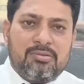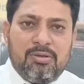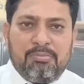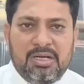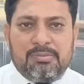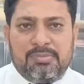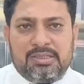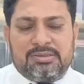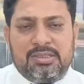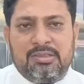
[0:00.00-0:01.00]
कोई मर्द
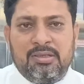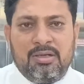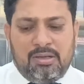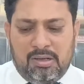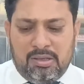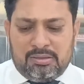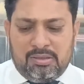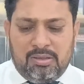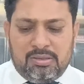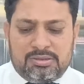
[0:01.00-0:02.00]
मर्द से औरत
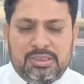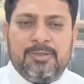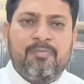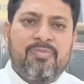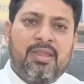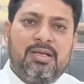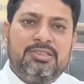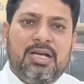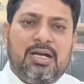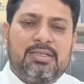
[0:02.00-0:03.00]
औरत से
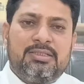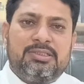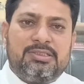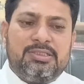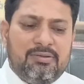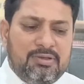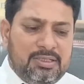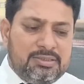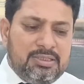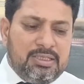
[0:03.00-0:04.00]
या किसी जानवर
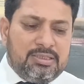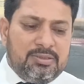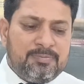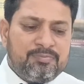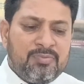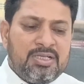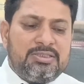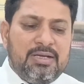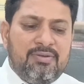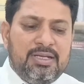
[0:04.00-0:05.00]
के साथ
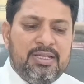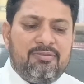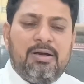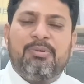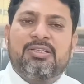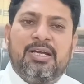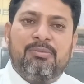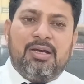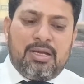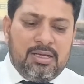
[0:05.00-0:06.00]
शहवानी रवाबत
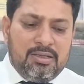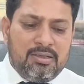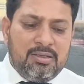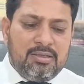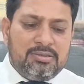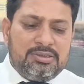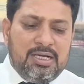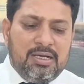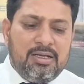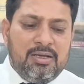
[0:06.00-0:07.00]
कायम करना
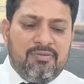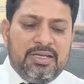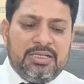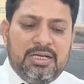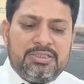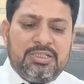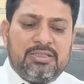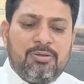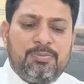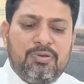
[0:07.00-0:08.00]
या हैवानी
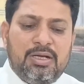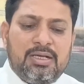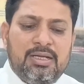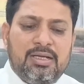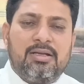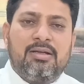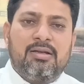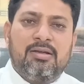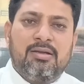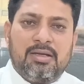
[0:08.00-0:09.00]
ख्वाहिशात को पूरा करने
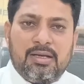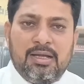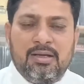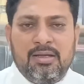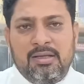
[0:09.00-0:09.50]
करना